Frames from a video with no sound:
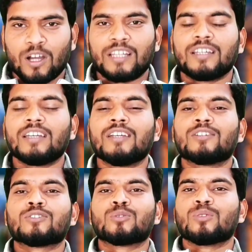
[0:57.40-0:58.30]
तो आइए
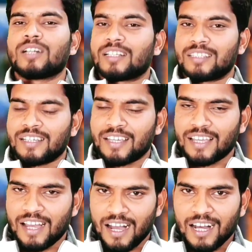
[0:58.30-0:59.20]
शुरू करते हैं
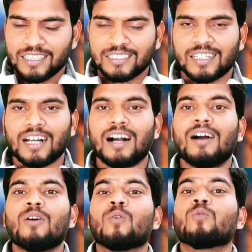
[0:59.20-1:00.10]
आज का
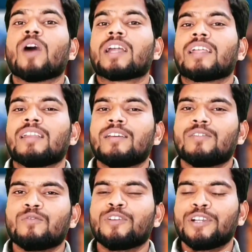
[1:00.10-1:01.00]
वायरल
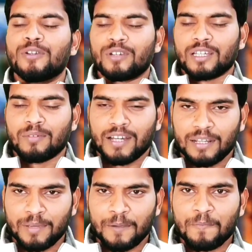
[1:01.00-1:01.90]
वीडियो के
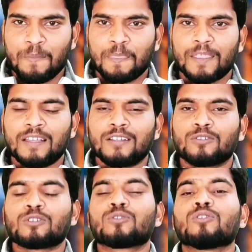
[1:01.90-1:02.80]
बारे में
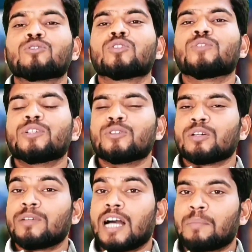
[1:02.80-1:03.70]
दोस्तों जो वीडियो
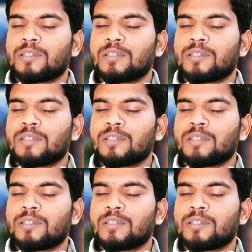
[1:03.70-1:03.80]
अभी